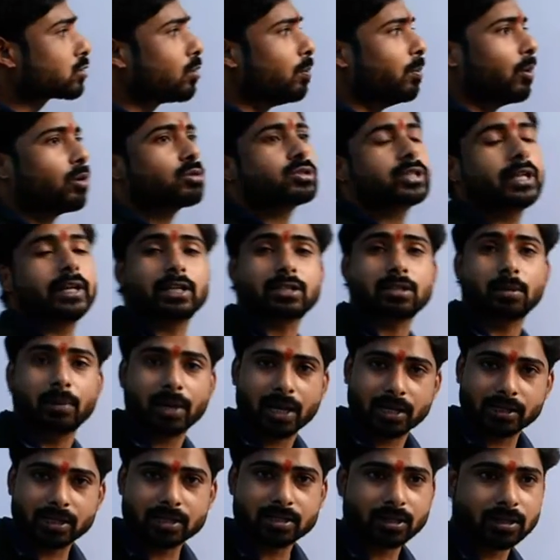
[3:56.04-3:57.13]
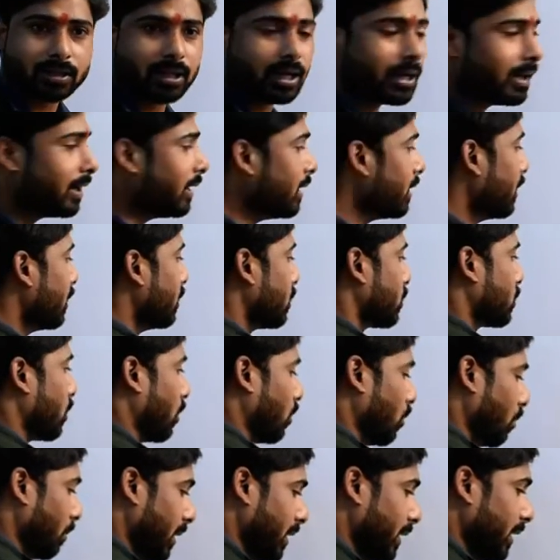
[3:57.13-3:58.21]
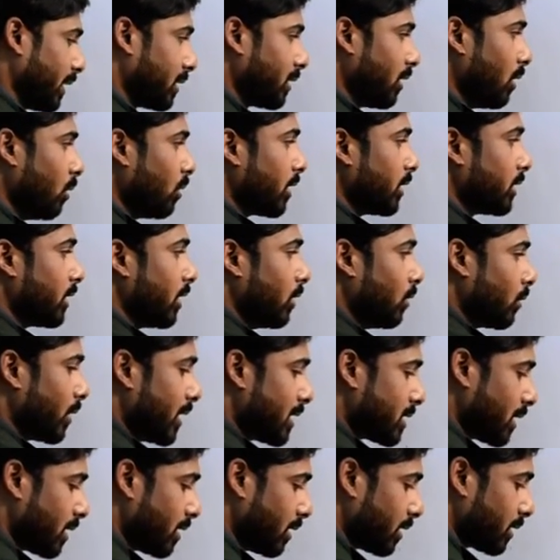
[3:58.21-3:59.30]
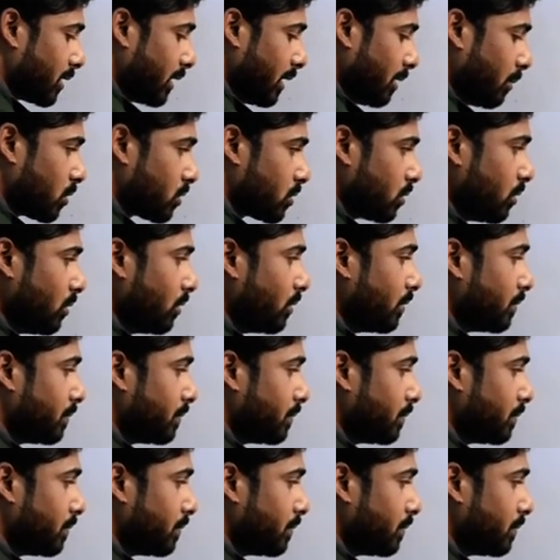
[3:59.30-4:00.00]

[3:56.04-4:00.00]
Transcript: को बहुत तरीके से बनाया जा सकता है चलो मैं देखता हूं कितने लोग आंसर करते हैं बच्चों